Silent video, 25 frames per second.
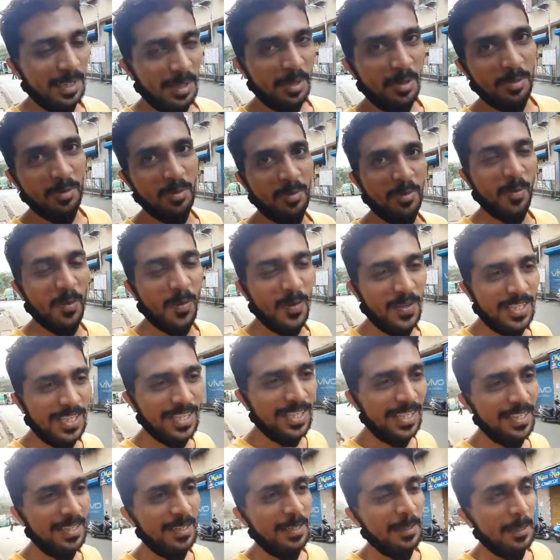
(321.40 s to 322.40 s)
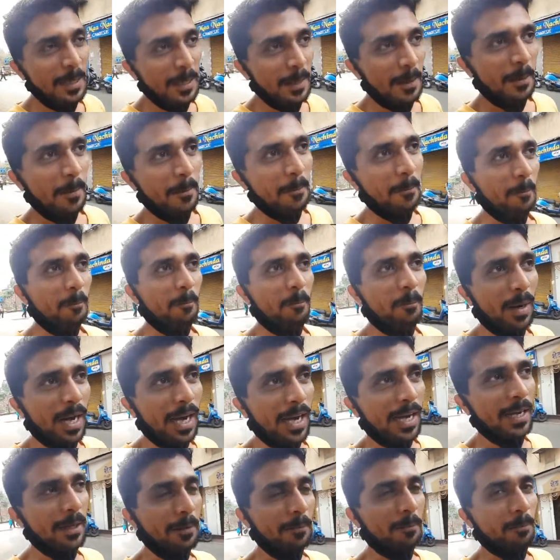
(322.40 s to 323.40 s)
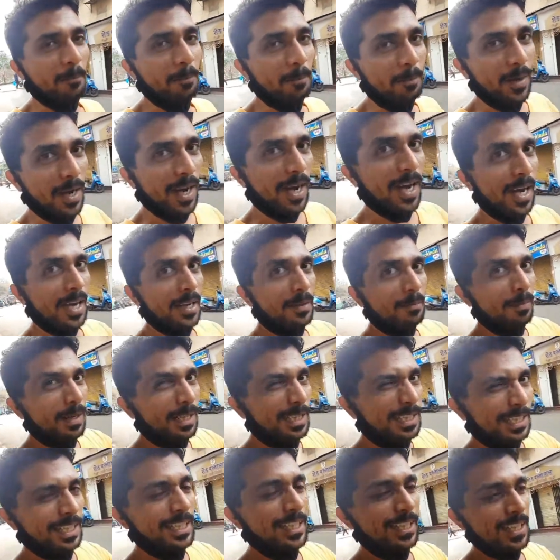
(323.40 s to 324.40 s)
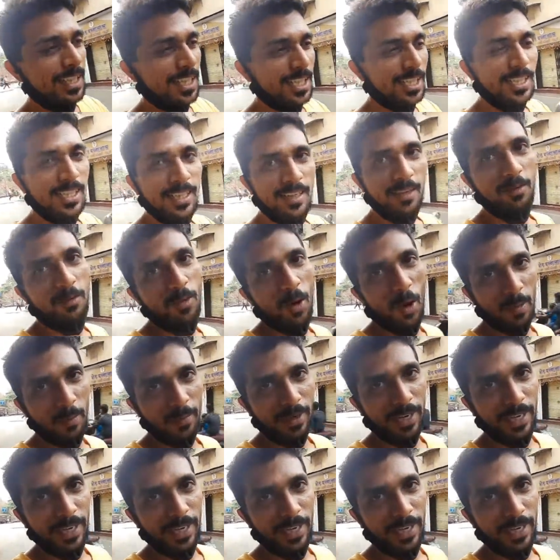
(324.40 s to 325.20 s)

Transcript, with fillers: थैंक यू सो मच फॉर वॉचिंग बाय बाय मिलते हैं नेक्स्ट ब्लॉग